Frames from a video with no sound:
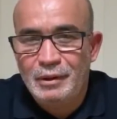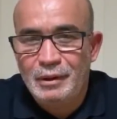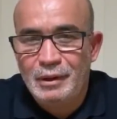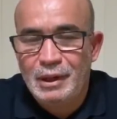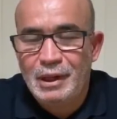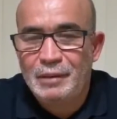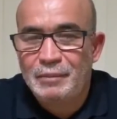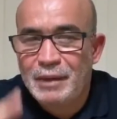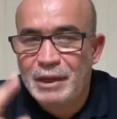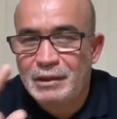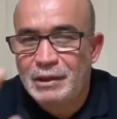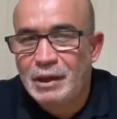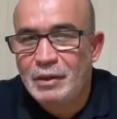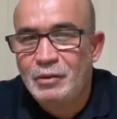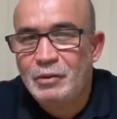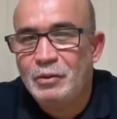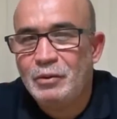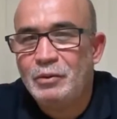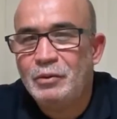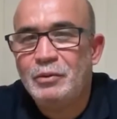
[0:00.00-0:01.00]
كما
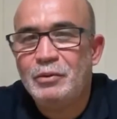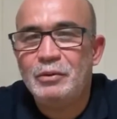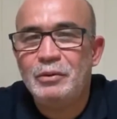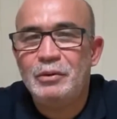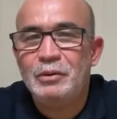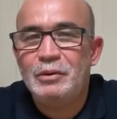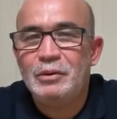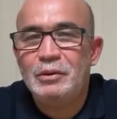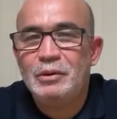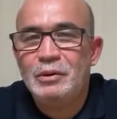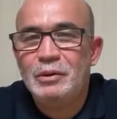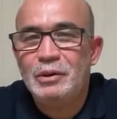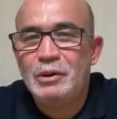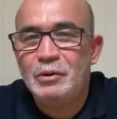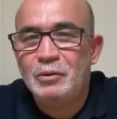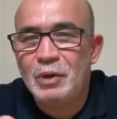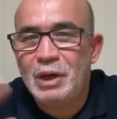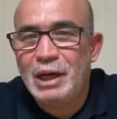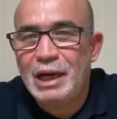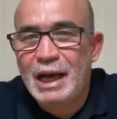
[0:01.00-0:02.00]
تكونون
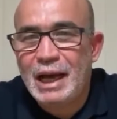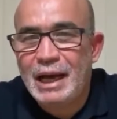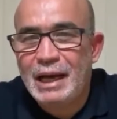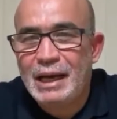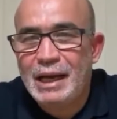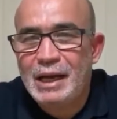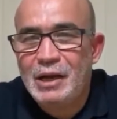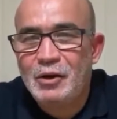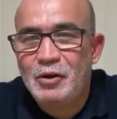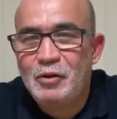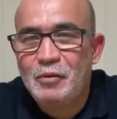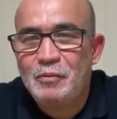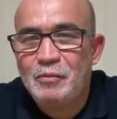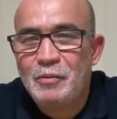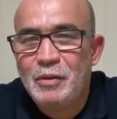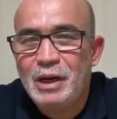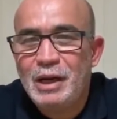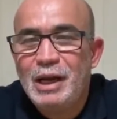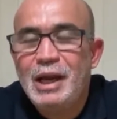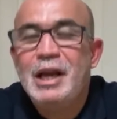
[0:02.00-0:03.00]
يولى عليكم
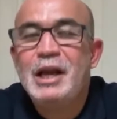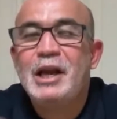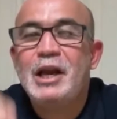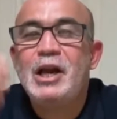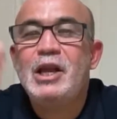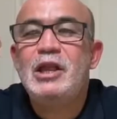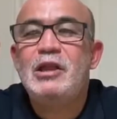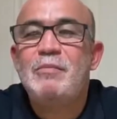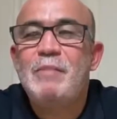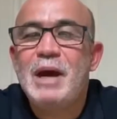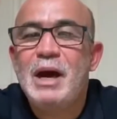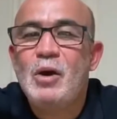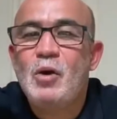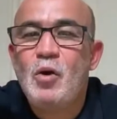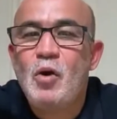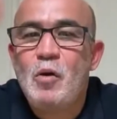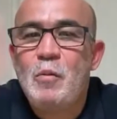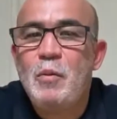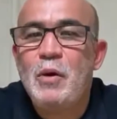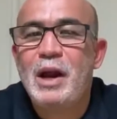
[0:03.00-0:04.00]
كذبة
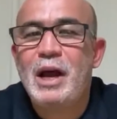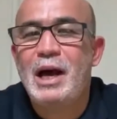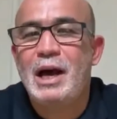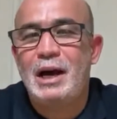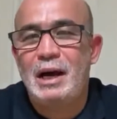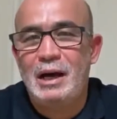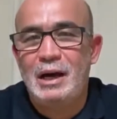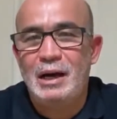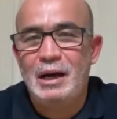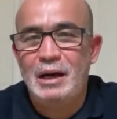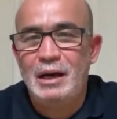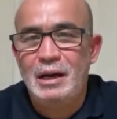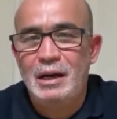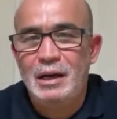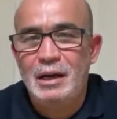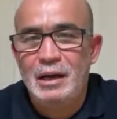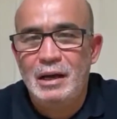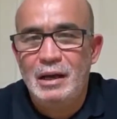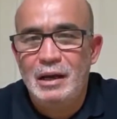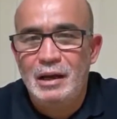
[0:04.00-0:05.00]
كبرى
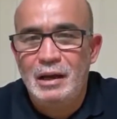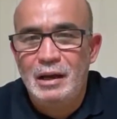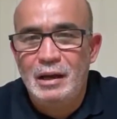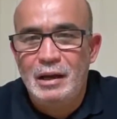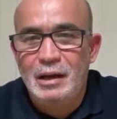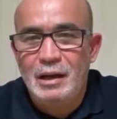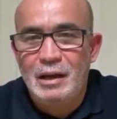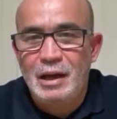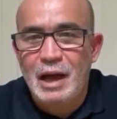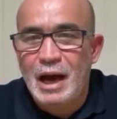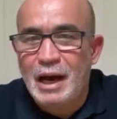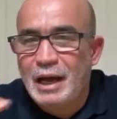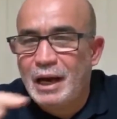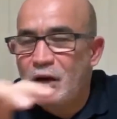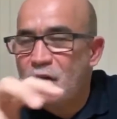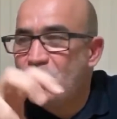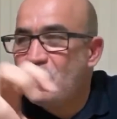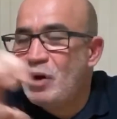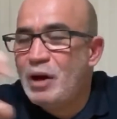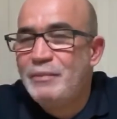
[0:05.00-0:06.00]

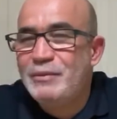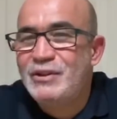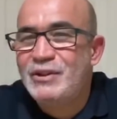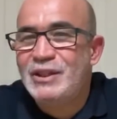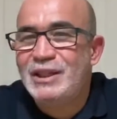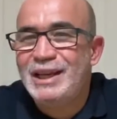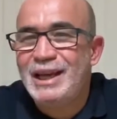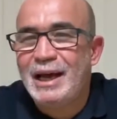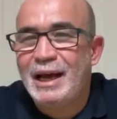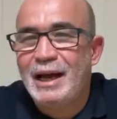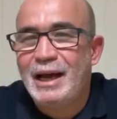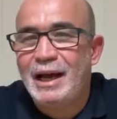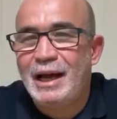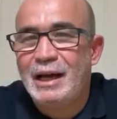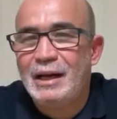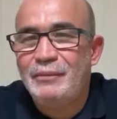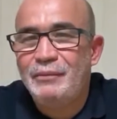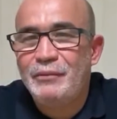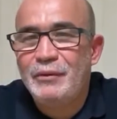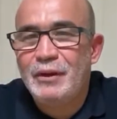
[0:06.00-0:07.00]
أخرجوها من
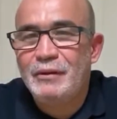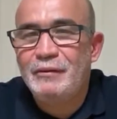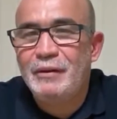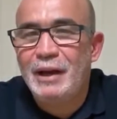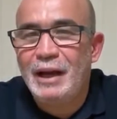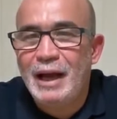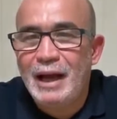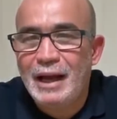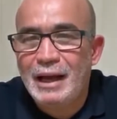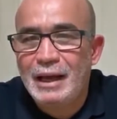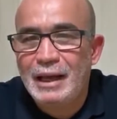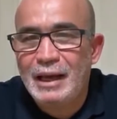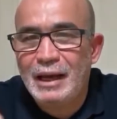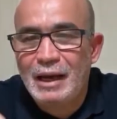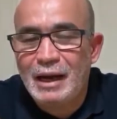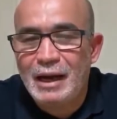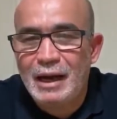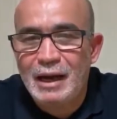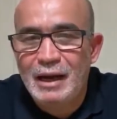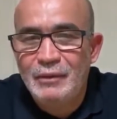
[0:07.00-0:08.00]
سياقها في
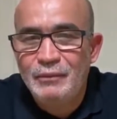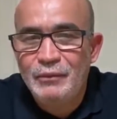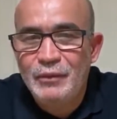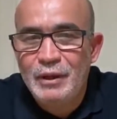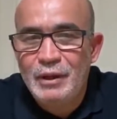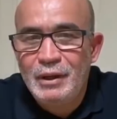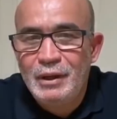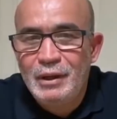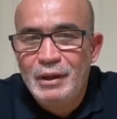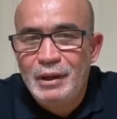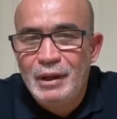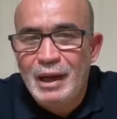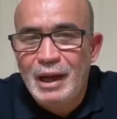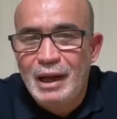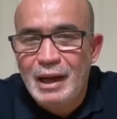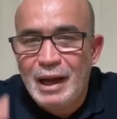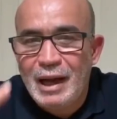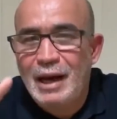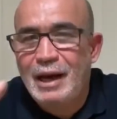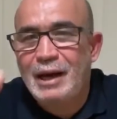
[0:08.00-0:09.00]
الحقيقة
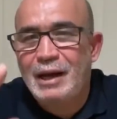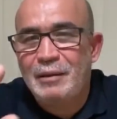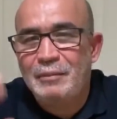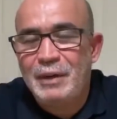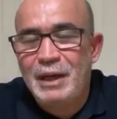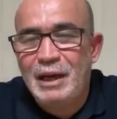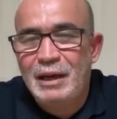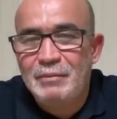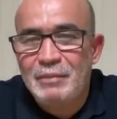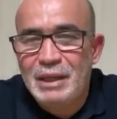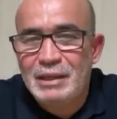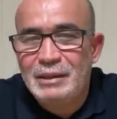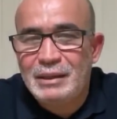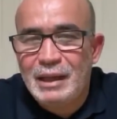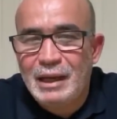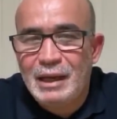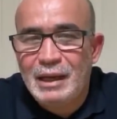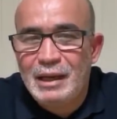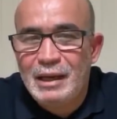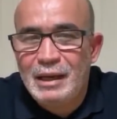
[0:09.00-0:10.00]
الأقرب إلى
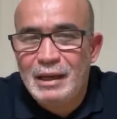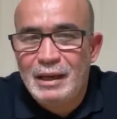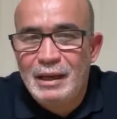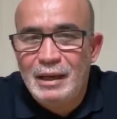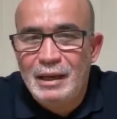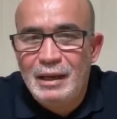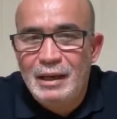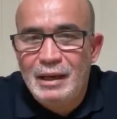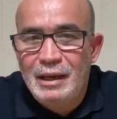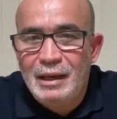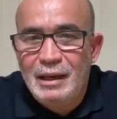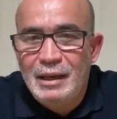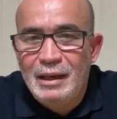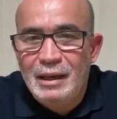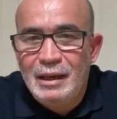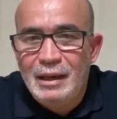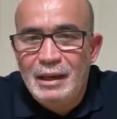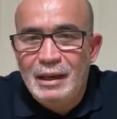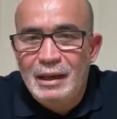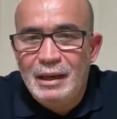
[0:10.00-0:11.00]
المنطق
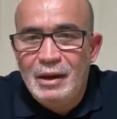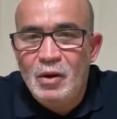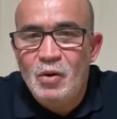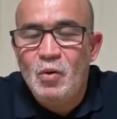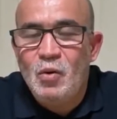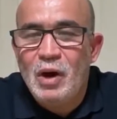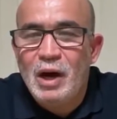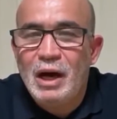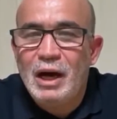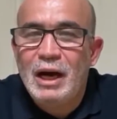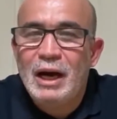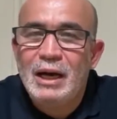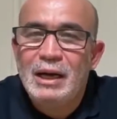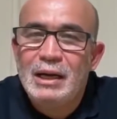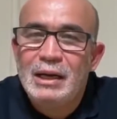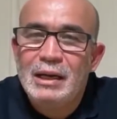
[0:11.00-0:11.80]
هو